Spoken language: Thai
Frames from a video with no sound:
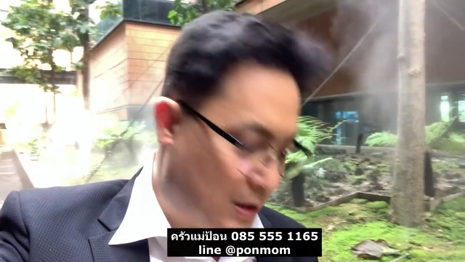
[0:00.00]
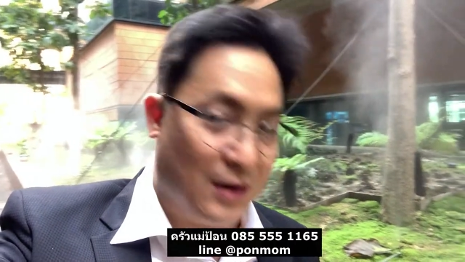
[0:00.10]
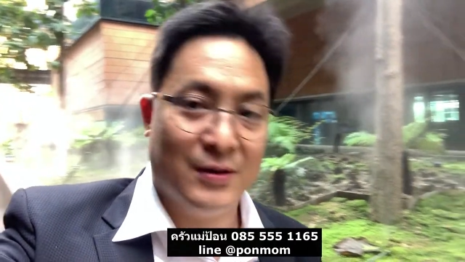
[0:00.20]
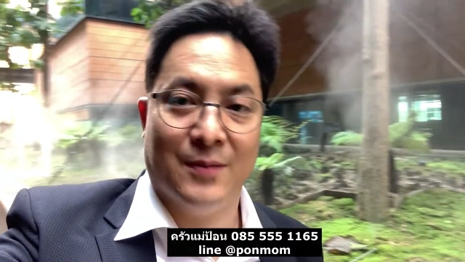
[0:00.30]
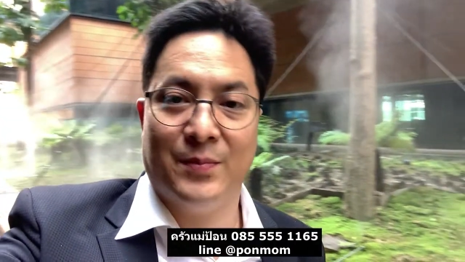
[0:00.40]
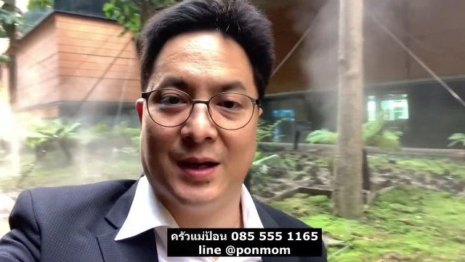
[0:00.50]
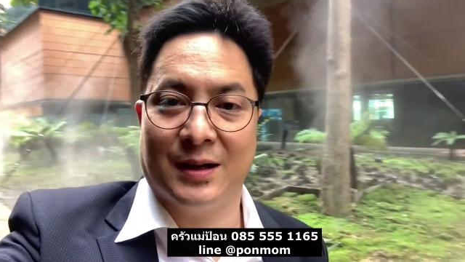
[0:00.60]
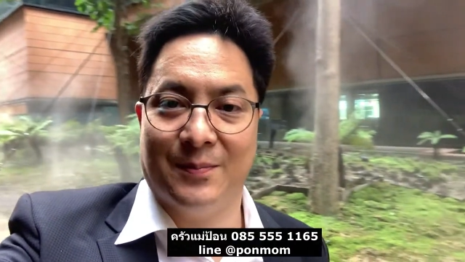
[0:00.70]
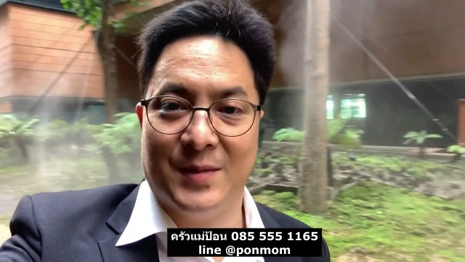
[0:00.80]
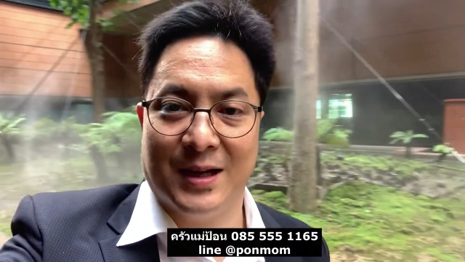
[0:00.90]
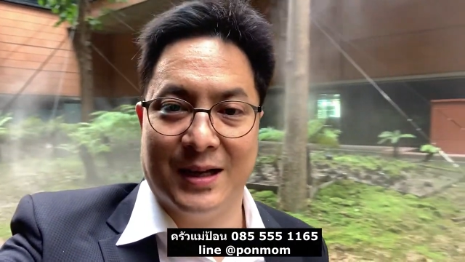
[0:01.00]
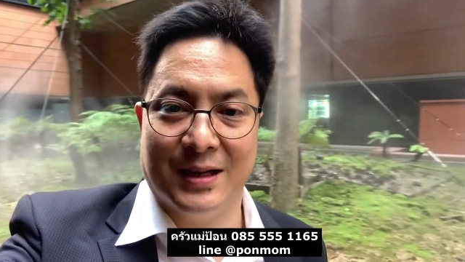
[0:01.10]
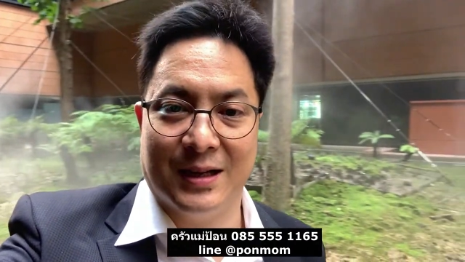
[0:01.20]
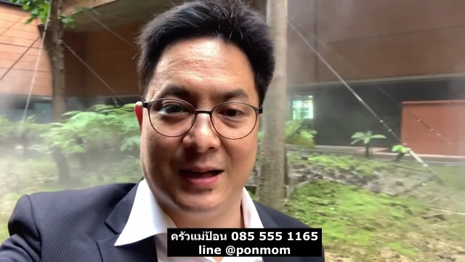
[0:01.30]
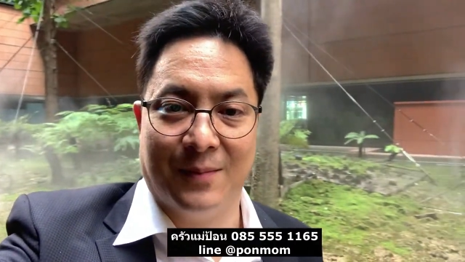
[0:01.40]
ข้าวเหนียวเปียกลำไย
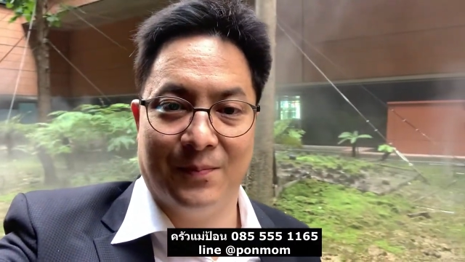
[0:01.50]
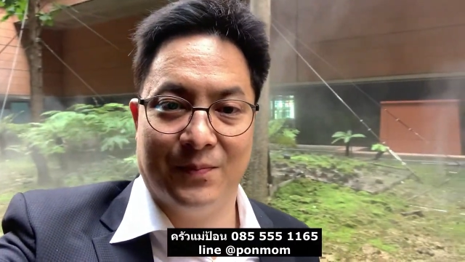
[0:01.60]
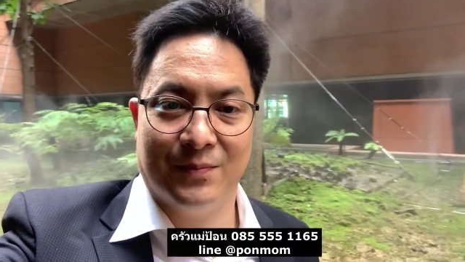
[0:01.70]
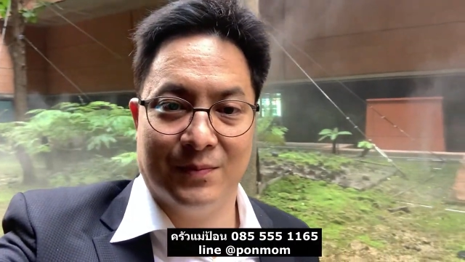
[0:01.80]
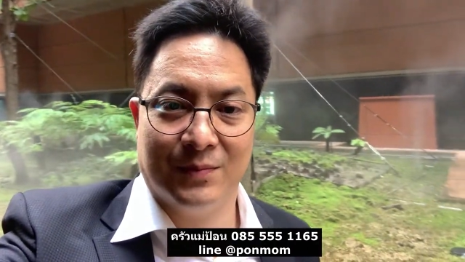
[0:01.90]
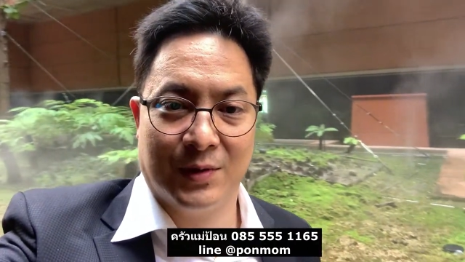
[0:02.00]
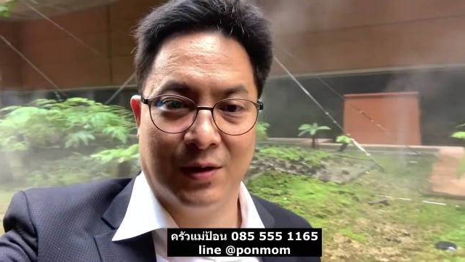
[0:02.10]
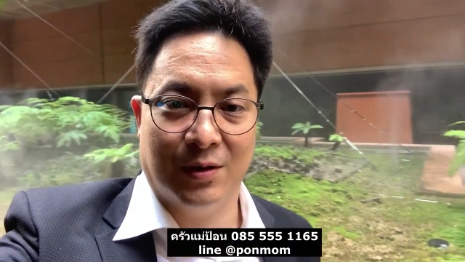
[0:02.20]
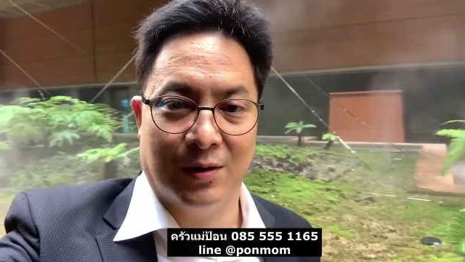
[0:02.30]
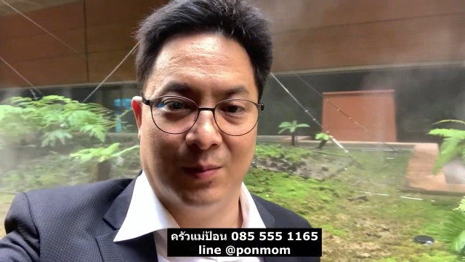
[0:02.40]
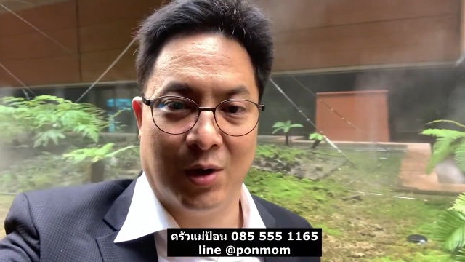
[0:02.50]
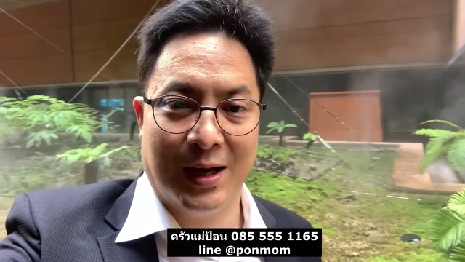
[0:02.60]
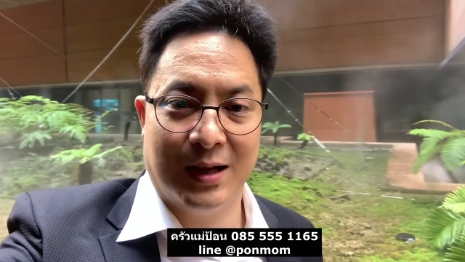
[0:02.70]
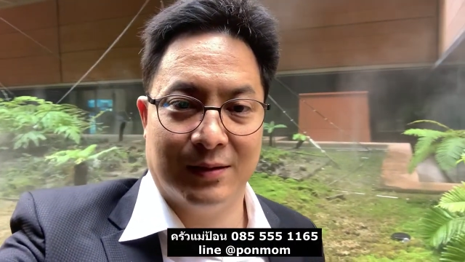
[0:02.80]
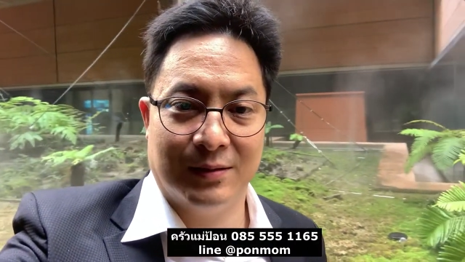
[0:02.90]
นะครับก็หมด
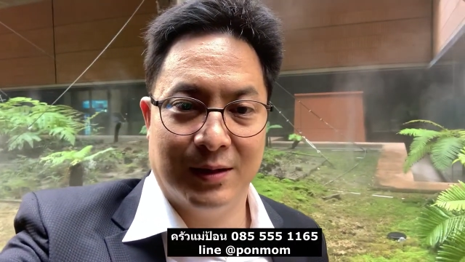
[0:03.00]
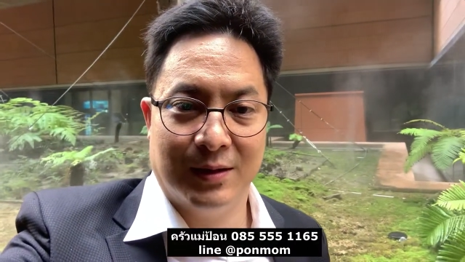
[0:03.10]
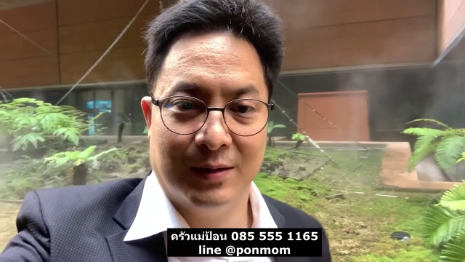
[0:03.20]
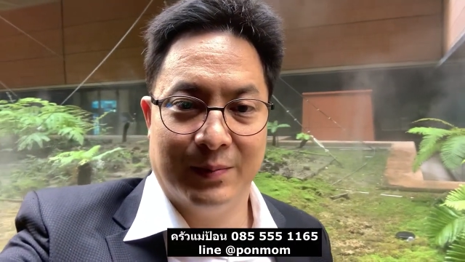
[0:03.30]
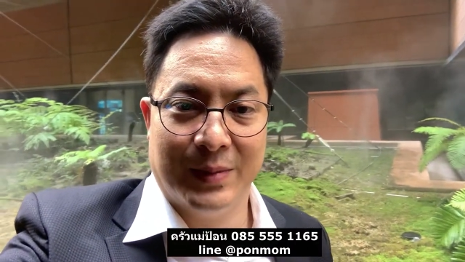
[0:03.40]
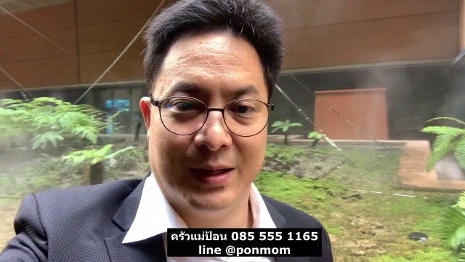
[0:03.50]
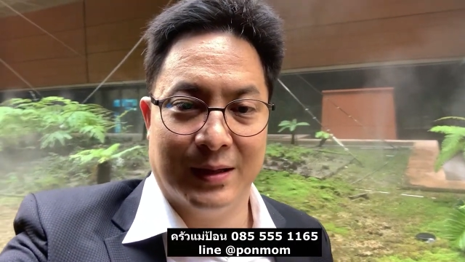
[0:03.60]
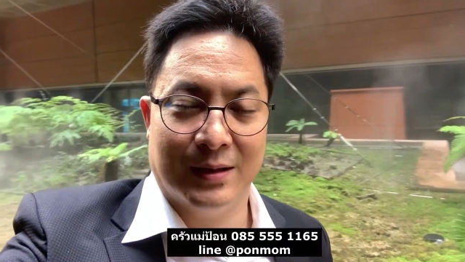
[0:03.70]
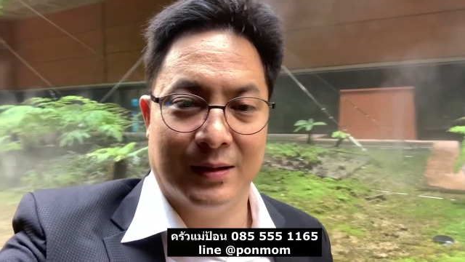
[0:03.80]
แล้วเป็น